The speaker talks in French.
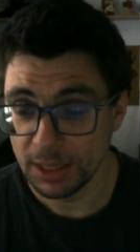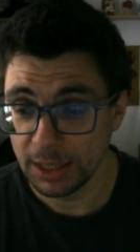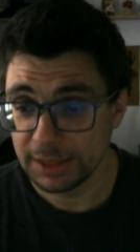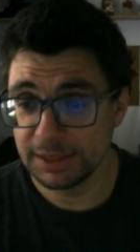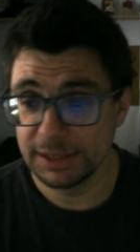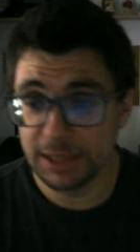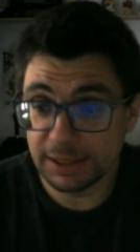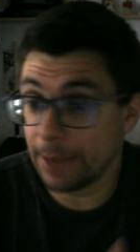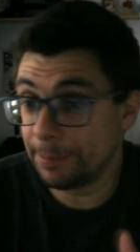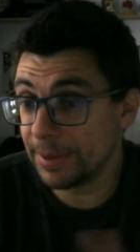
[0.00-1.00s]
qui gagnent
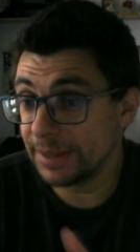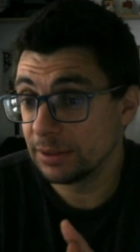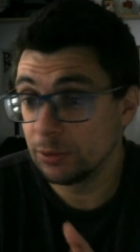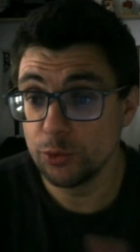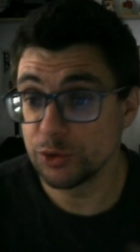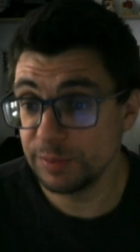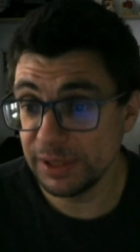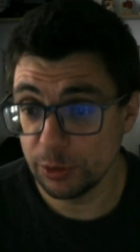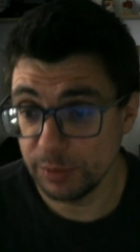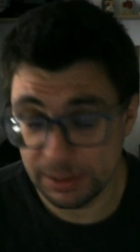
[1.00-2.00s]
à peine le
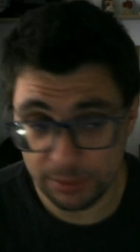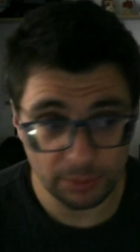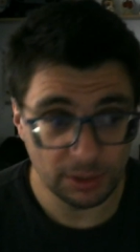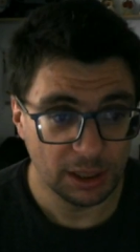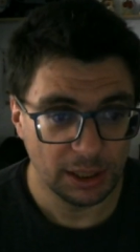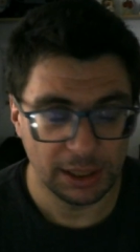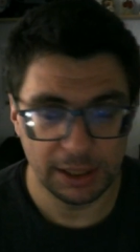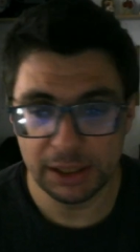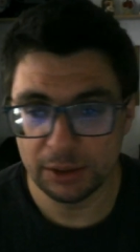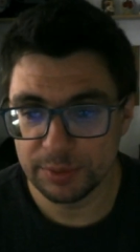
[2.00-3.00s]
SMIC, le minimum.
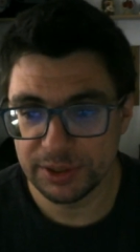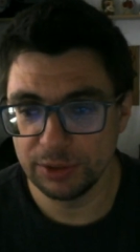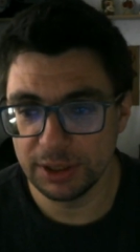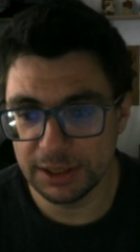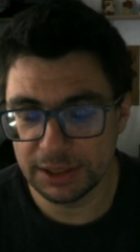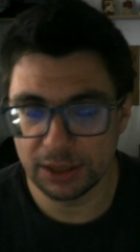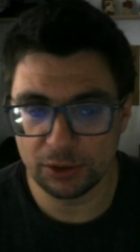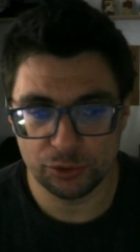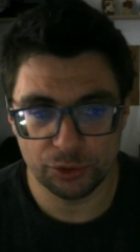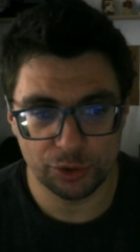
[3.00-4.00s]
Et euh, alors
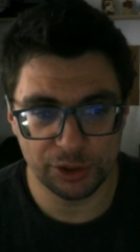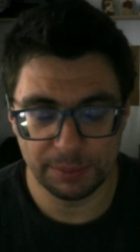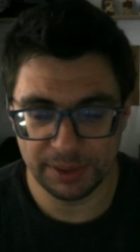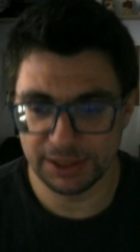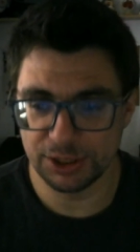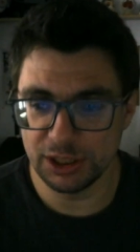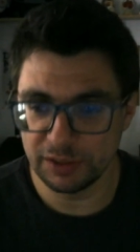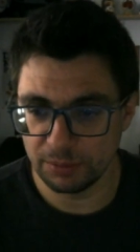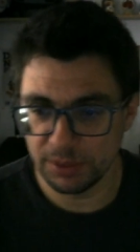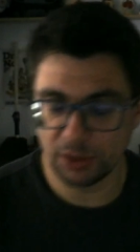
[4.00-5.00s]
je, connais pas ces
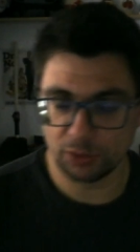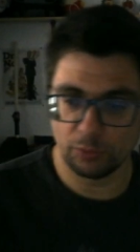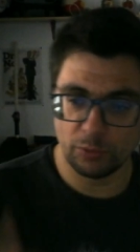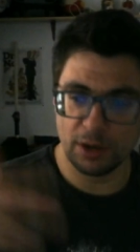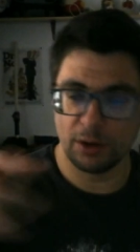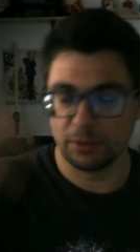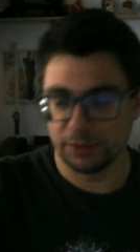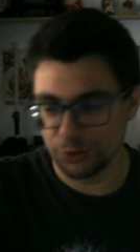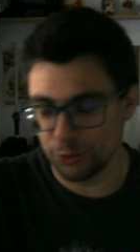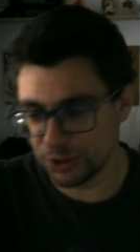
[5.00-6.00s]
chiffres, mais quand on voit
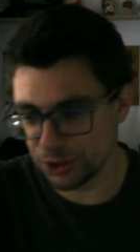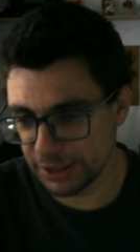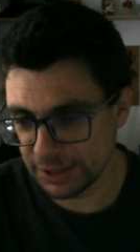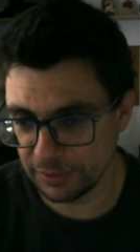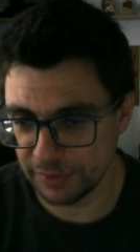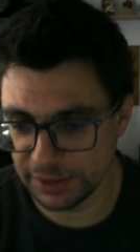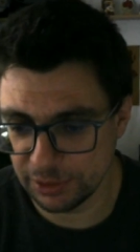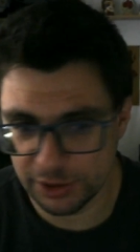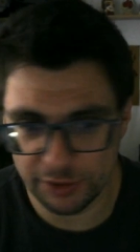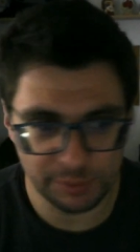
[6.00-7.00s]
un Chies qui fait
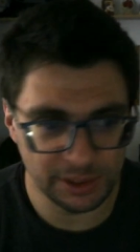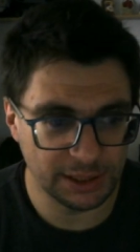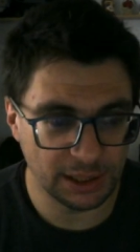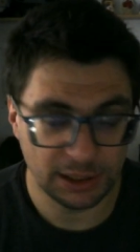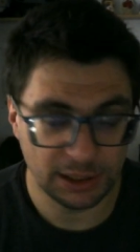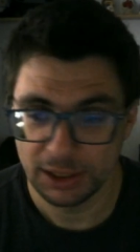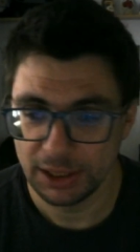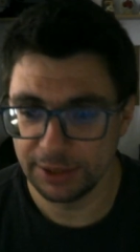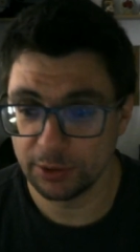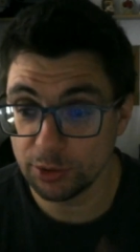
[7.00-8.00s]
19 000 cas,
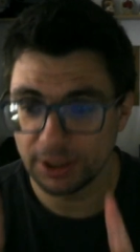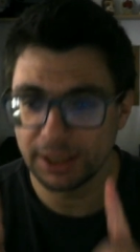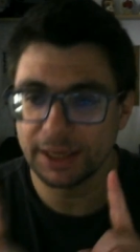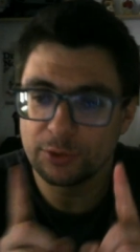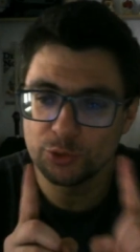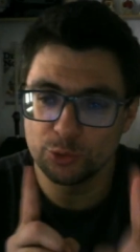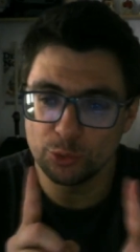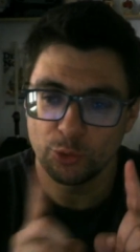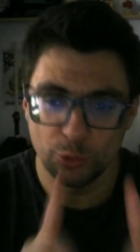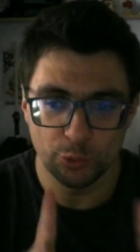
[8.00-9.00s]
et encore rien que
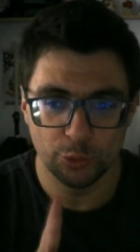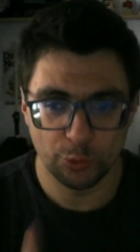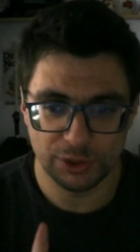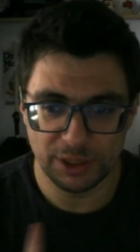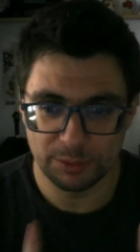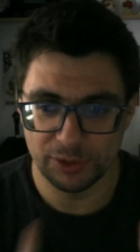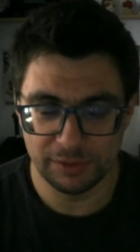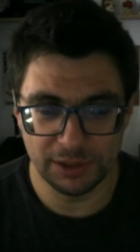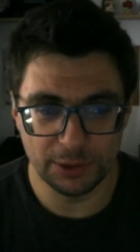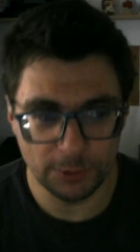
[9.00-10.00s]
sur le concept des
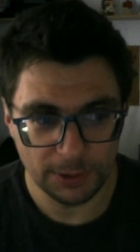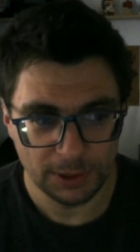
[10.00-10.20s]
vidéos hein,